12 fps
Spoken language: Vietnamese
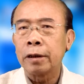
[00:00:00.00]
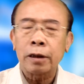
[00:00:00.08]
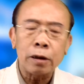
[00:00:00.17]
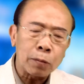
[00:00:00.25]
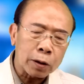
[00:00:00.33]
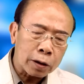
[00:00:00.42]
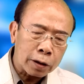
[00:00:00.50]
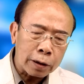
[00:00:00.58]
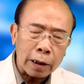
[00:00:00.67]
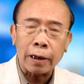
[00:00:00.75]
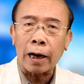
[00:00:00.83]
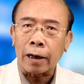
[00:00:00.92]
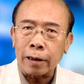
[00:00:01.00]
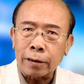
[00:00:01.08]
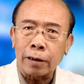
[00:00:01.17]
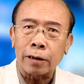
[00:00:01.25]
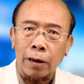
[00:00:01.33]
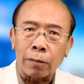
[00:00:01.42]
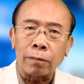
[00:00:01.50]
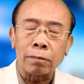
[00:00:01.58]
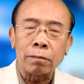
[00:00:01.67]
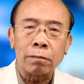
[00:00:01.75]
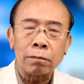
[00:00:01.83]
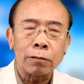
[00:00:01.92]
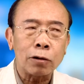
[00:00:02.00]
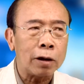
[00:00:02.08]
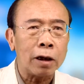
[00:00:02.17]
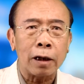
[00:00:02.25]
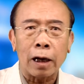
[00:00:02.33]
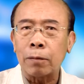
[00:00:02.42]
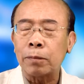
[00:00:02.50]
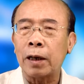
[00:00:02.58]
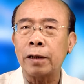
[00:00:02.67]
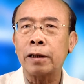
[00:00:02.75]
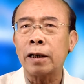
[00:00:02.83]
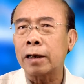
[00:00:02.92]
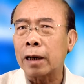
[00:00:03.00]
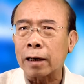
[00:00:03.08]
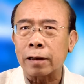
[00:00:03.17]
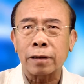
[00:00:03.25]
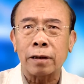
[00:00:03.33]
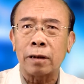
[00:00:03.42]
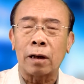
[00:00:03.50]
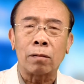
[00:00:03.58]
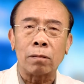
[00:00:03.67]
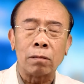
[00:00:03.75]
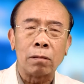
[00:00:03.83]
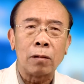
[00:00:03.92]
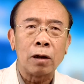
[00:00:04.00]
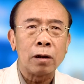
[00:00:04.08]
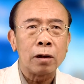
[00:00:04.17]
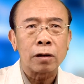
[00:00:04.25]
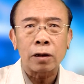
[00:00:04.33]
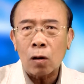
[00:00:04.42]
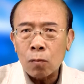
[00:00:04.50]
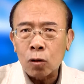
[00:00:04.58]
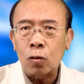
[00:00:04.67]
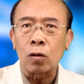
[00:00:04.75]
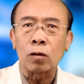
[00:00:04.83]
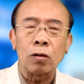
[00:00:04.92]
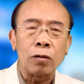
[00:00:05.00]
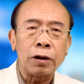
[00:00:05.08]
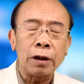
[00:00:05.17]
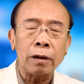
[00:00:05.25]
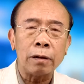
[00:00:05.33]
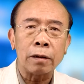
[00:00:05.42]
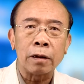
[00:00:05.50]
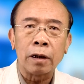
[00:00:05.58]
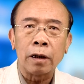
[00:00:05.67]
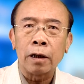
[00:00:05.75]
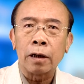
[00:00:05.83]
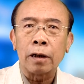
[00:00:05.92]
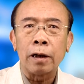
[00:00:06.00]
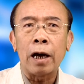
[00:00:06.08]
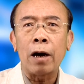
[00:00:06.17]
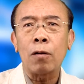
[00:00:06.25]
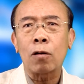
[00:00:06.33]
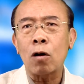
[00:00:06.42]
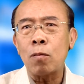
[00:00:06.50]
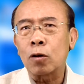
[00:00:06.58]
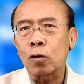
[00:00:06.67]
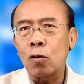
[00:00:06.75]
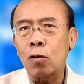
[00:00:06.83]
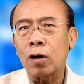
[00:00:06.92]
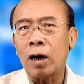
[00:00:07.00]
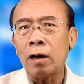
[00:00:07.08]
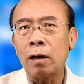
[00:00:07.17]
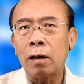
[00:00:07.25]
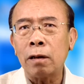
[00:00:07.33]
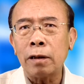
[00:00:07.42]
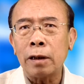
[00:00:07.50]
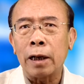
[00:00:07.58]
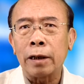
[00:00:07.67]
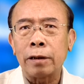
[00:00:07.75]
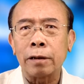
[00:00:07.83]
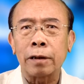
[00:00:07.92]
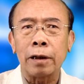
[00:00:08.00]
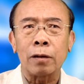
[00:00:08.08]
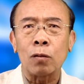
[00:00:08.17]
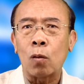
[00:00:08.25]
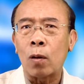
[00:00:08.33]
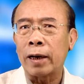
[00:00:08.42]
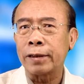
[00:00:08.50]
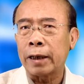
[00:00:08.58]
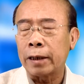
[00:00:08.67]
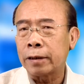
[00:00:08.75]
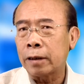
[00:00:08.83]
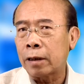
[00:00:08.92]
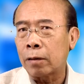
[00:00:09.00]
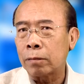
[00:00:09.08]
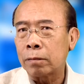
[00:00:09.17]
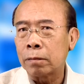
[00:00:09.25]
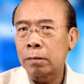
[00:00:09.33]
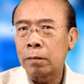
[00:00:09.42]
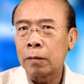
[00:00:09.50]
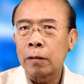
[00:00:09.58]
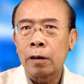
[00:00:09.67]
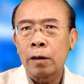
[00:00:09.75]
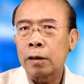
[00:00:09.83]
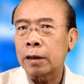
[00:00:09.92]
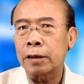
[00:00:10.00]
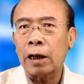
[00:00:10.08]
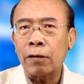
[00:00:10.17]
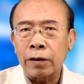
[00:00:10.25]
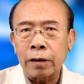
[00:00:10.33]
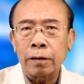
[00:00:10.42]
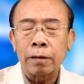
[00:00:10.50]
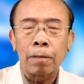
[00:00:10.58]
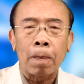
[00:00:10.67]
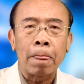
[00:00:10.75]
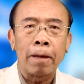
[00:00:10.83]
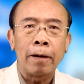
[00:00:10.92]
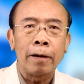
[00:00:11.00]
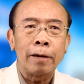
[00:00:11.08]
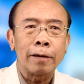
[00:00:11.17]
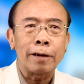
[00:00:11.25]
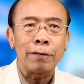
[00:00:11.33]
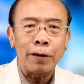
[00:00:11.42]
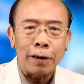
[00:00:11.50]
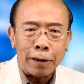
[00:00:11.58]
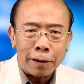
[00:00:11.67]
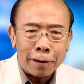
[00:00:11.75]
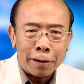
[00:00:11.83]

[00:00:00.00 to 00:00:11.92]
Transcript: thế nhưng mà tất cả các dân tộc cho đến ngày hôm nay tất cả các dân tộc sau một cuộc nội chiến đều có một cố gắng lớn để thực hiện hòa giải dân tộc tại sao vậy tại vì